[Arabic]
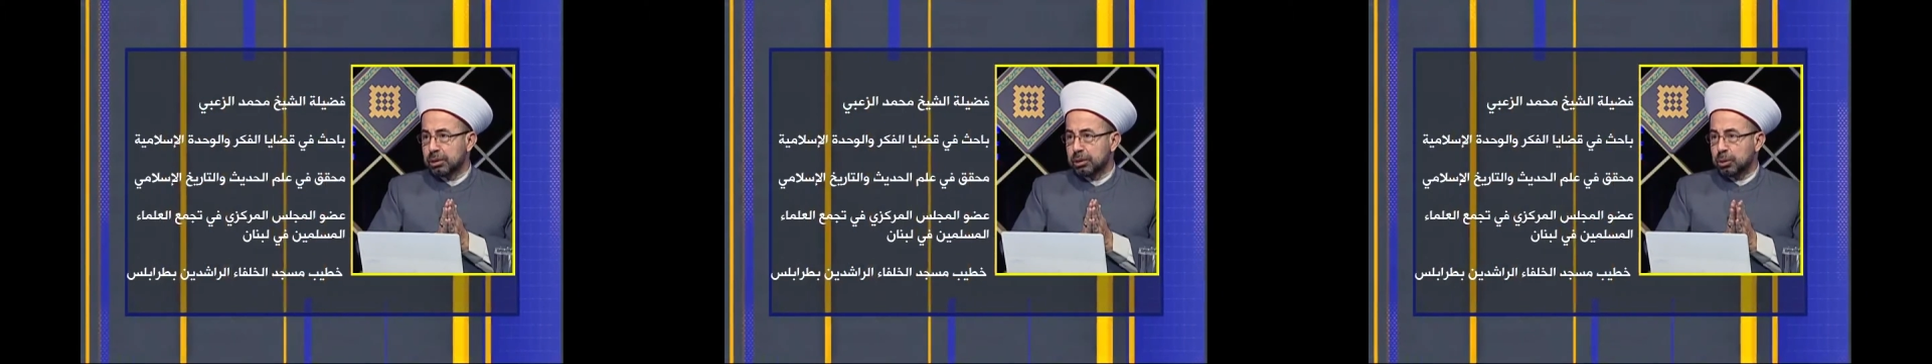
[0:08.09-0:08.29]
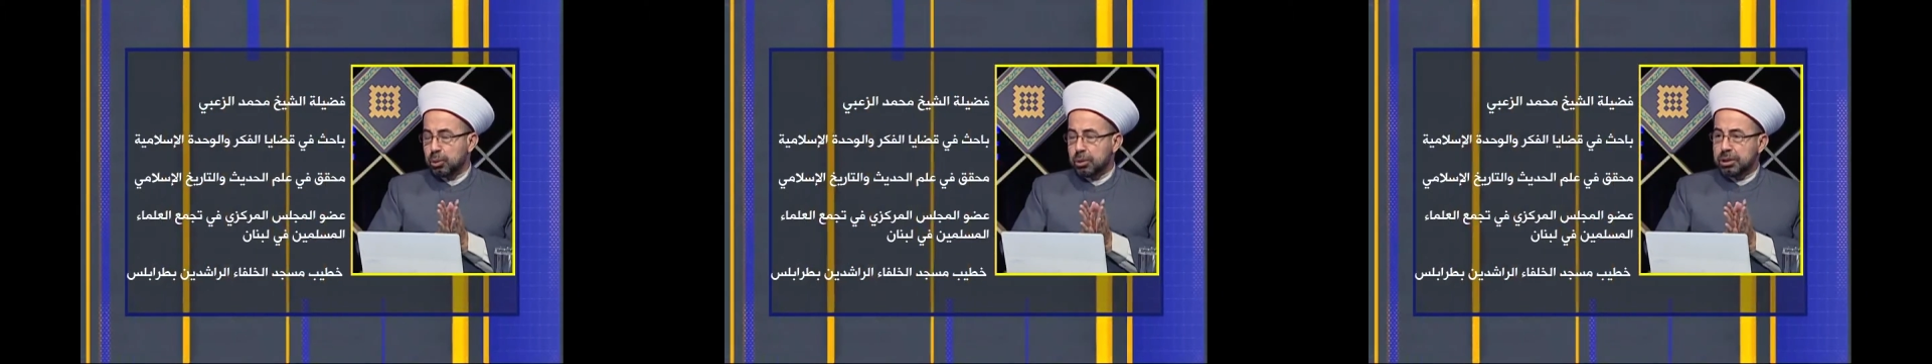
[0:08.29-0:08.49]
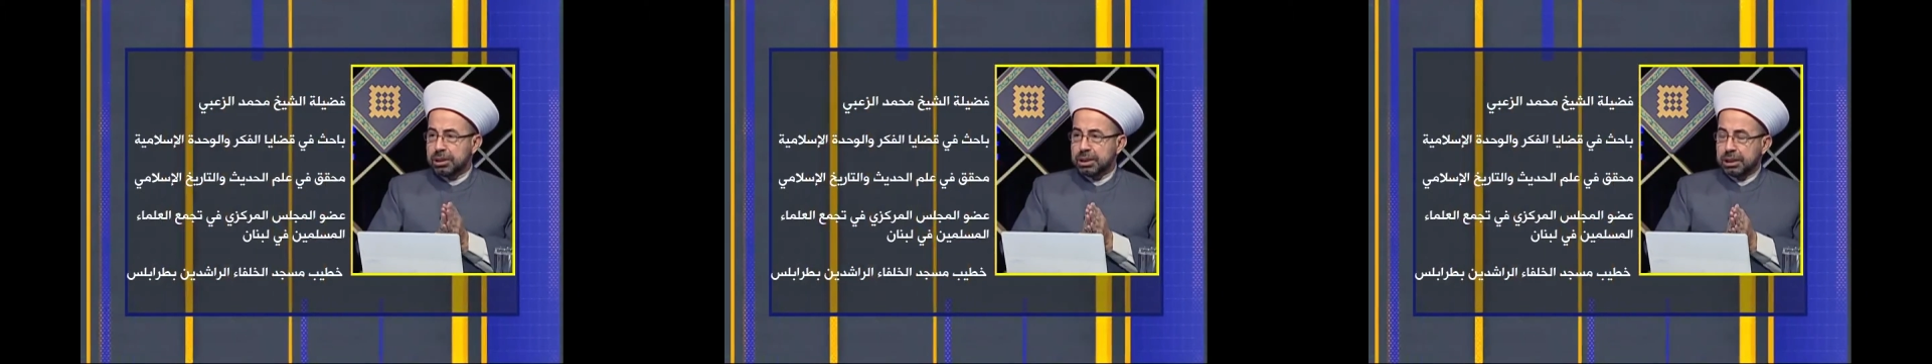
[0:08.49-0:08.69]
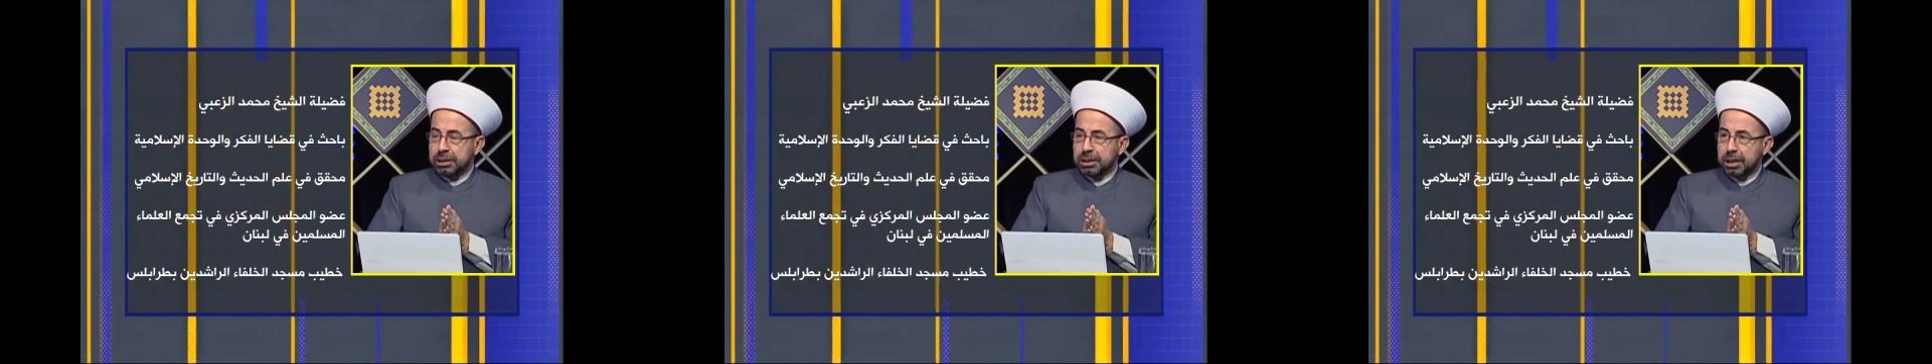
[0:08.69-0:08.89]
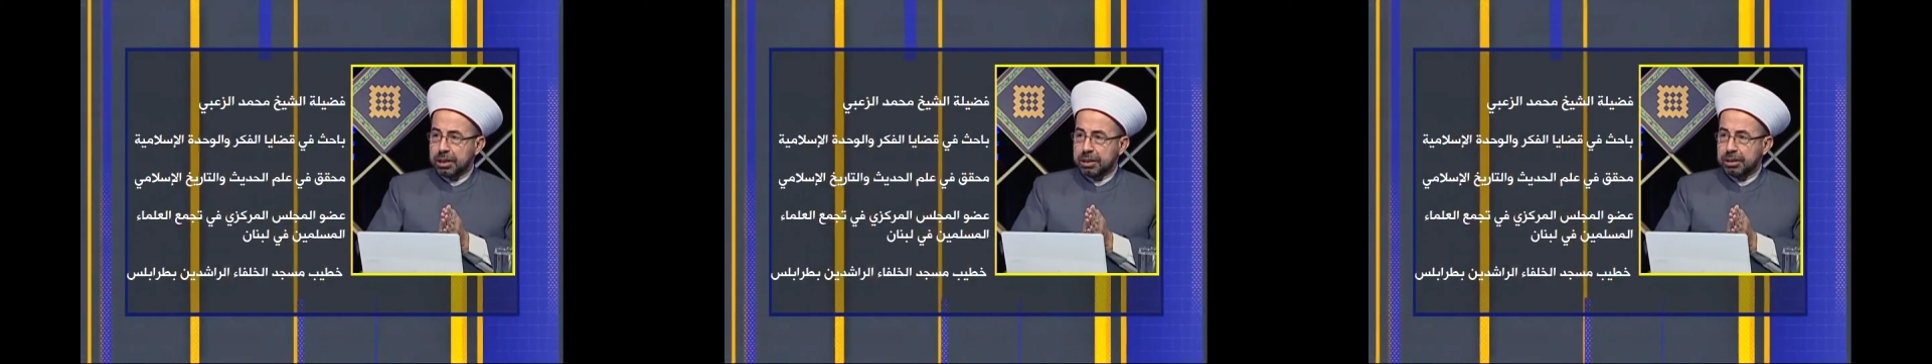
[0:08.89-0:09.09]
أذن
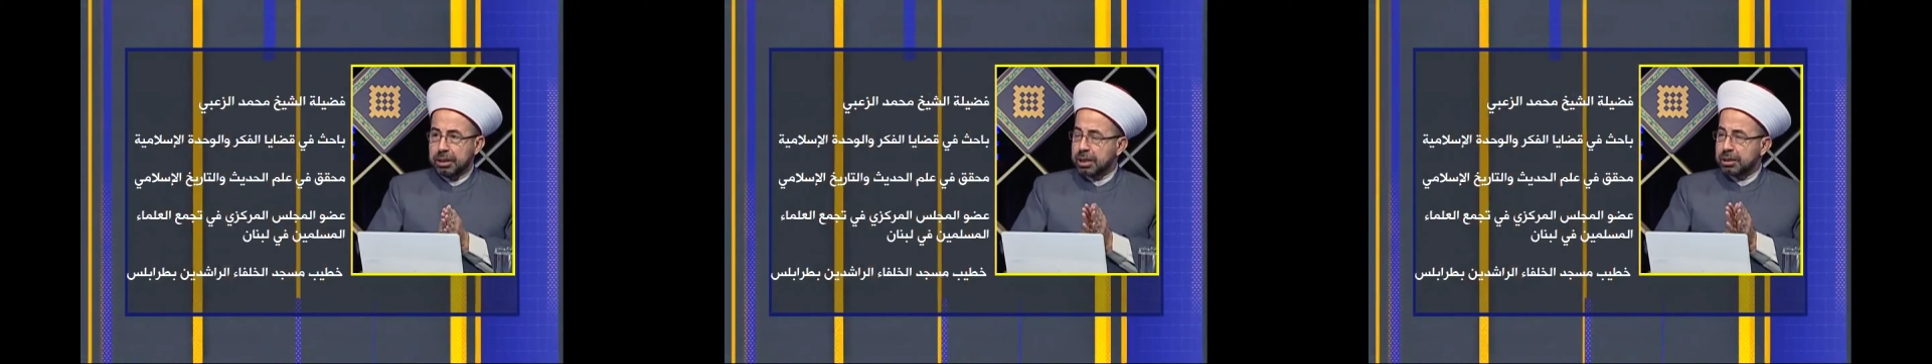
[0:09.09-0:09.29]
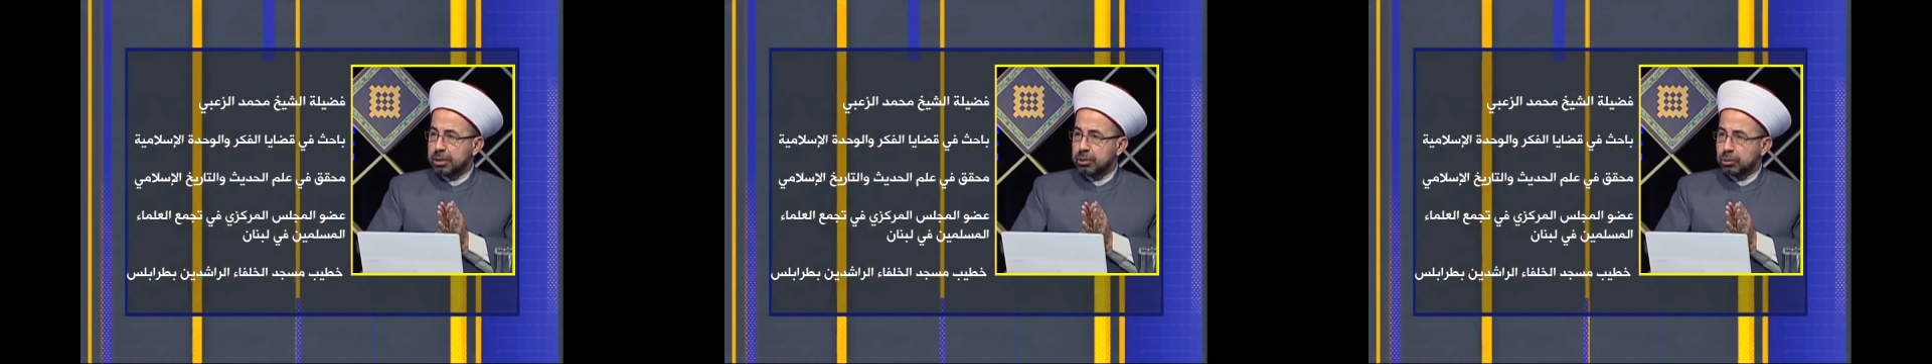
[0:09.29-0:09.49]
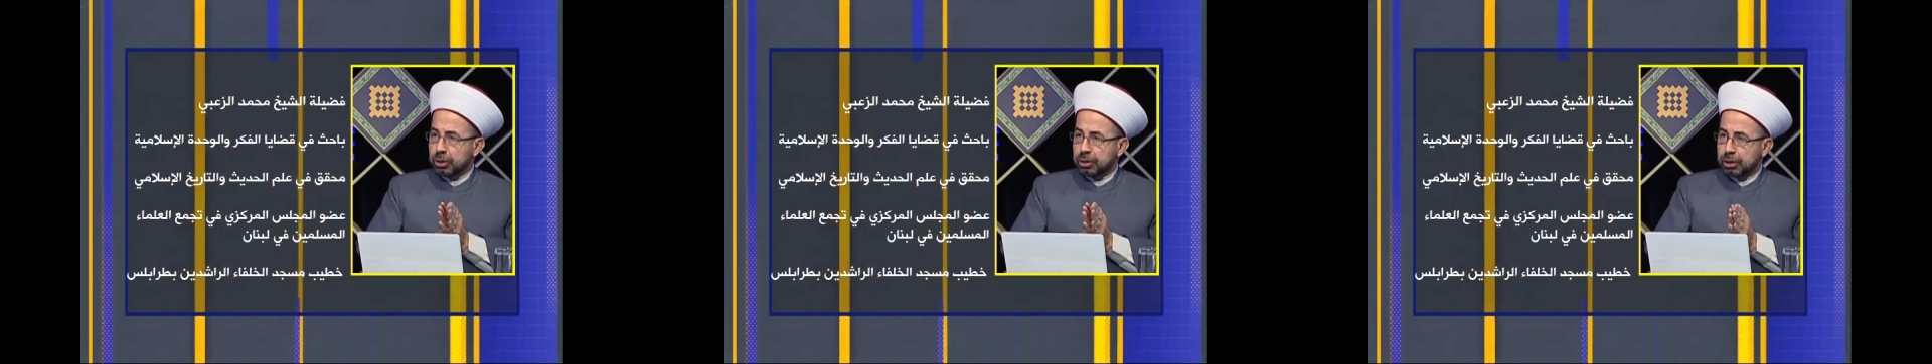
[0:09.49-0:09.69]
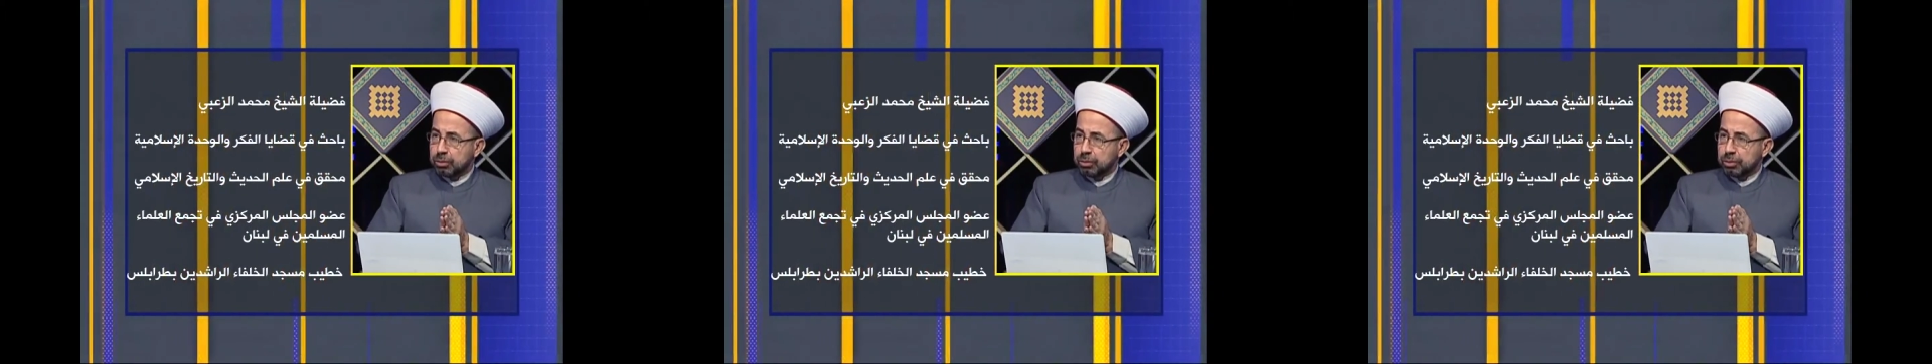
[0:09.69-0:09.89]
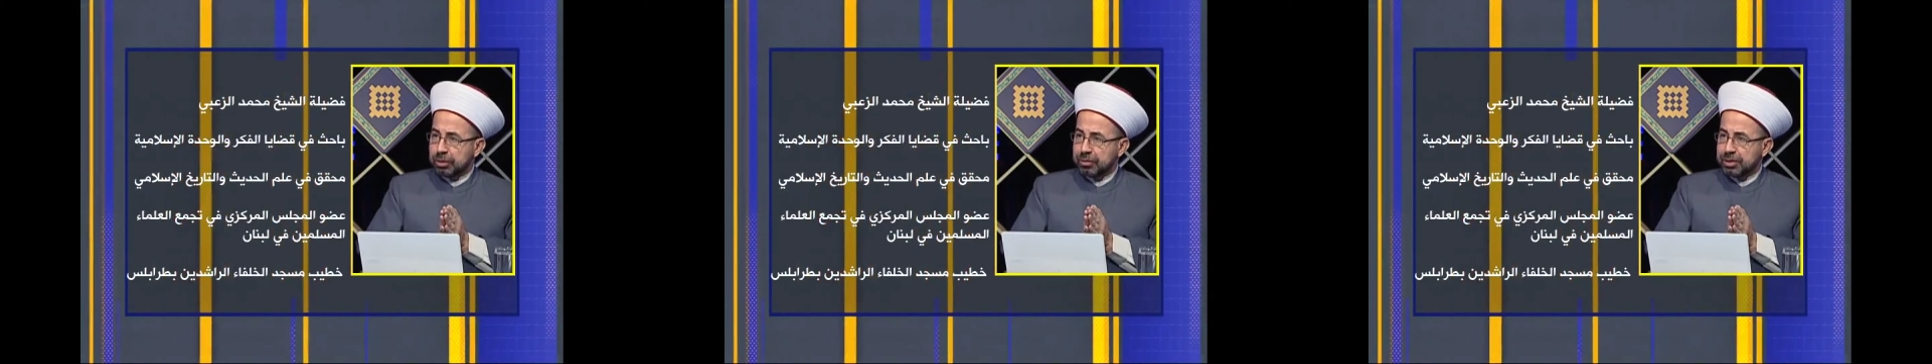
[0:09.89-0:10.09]
للذين يقاتلون في